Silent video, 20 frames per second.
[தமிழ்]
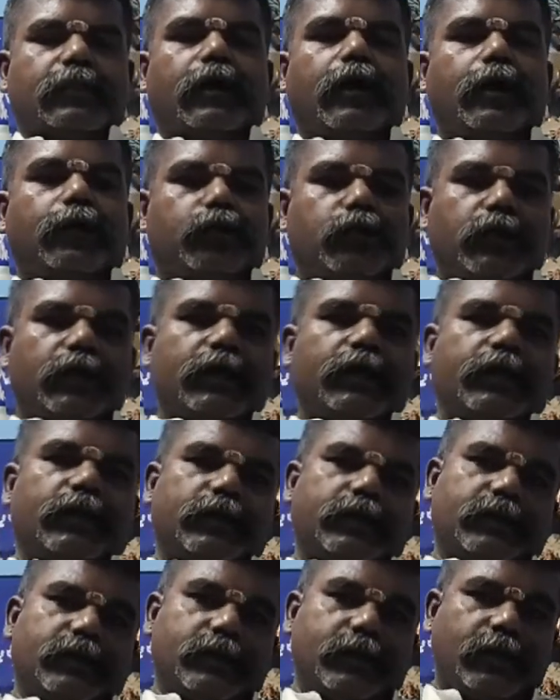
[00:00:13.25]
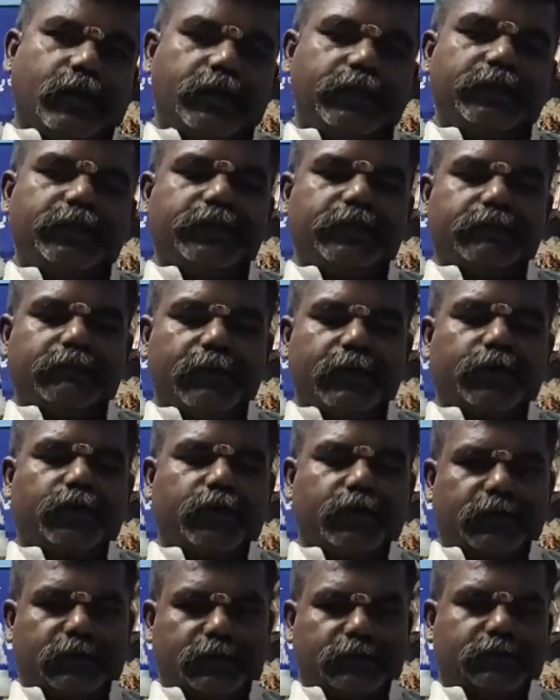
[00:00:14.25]
நான் உங்கள் ஹரீஷ்
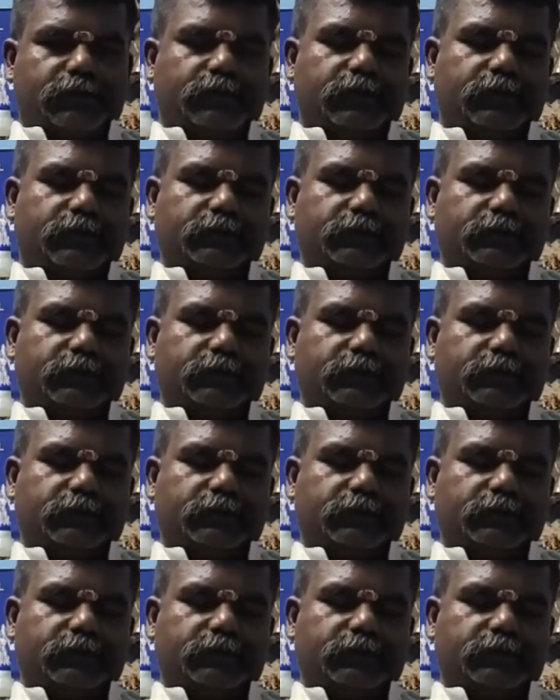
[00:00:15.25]
மெக்கோடன்ஸ்